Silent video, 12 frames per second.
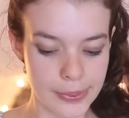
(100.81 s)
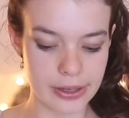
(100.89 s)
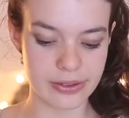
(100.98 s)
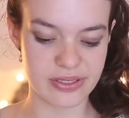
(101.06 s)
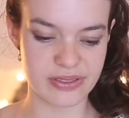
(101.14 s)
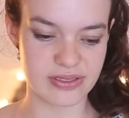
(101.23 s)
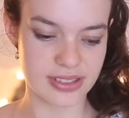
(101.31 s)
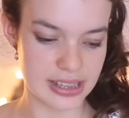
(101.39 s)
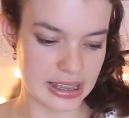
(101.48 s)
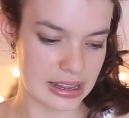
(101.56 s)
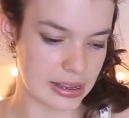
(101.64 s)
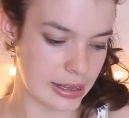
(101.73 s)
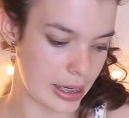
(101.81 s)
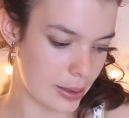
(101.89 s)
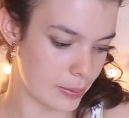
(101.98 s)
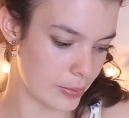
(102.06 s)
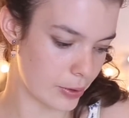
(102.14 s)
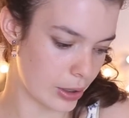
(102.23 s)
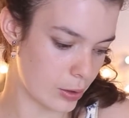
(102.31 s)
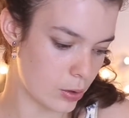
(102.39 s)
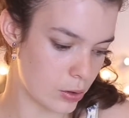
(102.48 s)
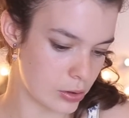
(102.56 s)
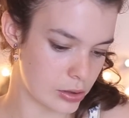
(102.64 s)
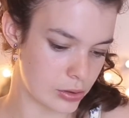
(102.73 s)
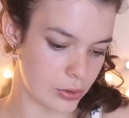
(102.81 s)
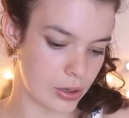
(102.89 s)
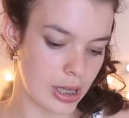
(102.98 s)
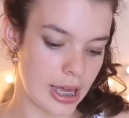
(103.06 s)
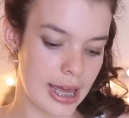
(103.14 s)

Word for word: pra setembro, agosto,